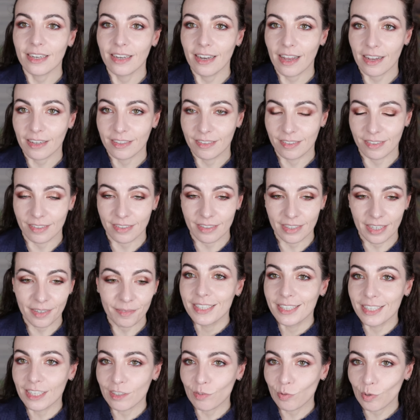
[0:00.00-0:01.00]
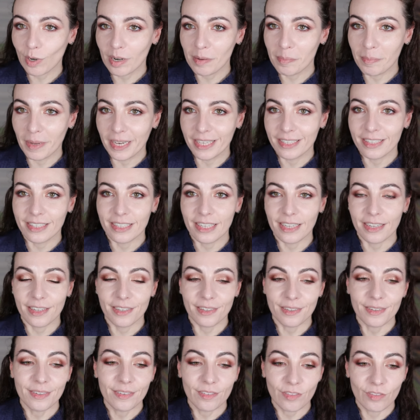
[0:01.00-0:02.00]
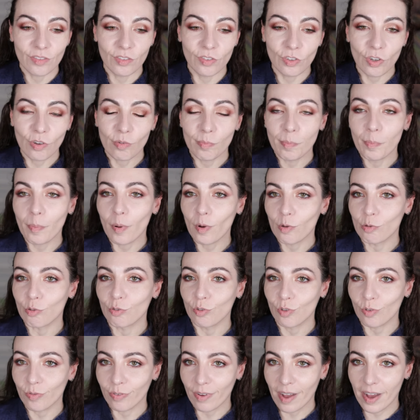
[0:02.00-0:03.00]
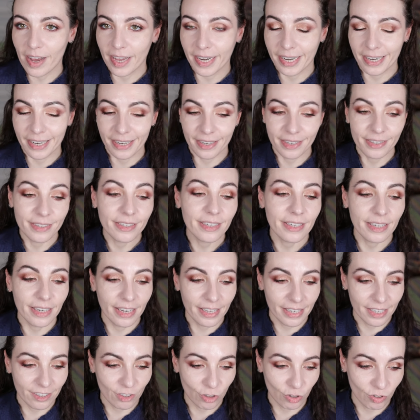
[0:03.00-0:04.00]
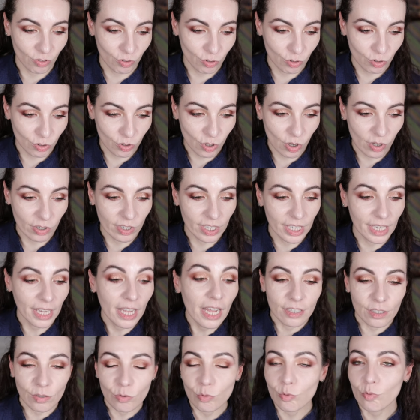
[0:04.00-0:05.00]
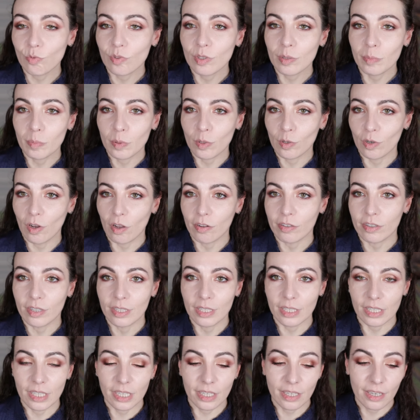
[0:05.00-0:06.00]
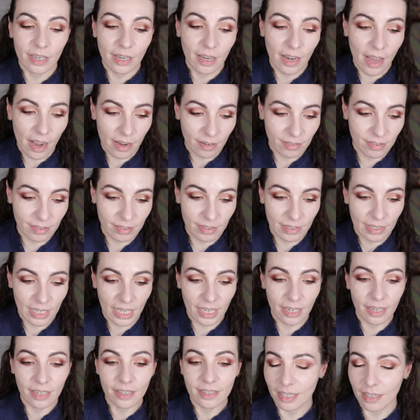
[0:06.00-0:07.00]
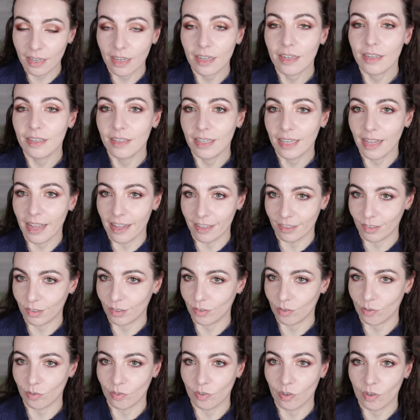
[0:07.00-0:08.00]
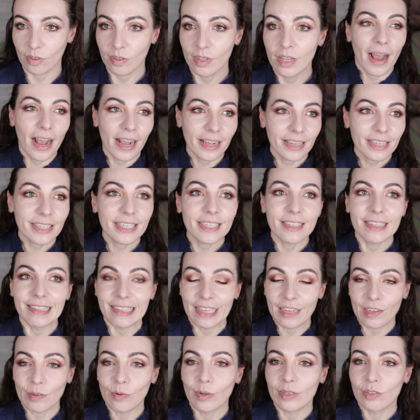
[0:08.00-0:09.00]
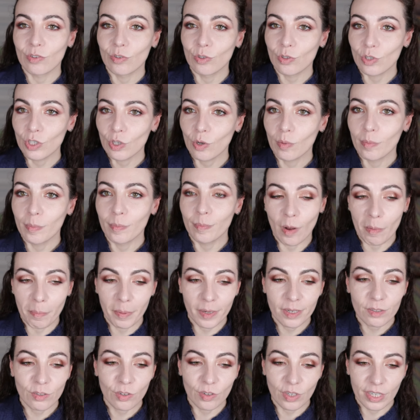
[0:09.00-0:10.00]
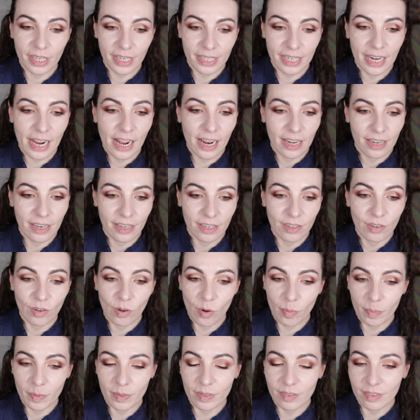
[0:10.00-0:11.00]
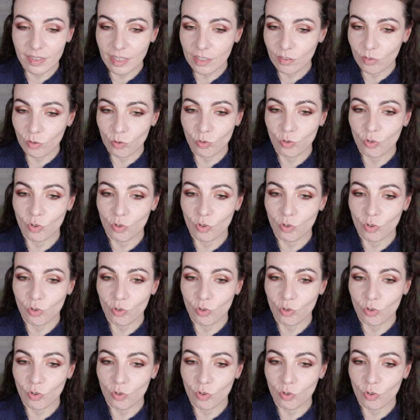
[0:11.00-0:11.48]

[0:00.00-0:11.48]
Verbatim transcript: luxury. Naturalmente non posso fare le recensioni di tutti i prodotti luxury che escono. Anche se quando io ho aperto il canale ho pensato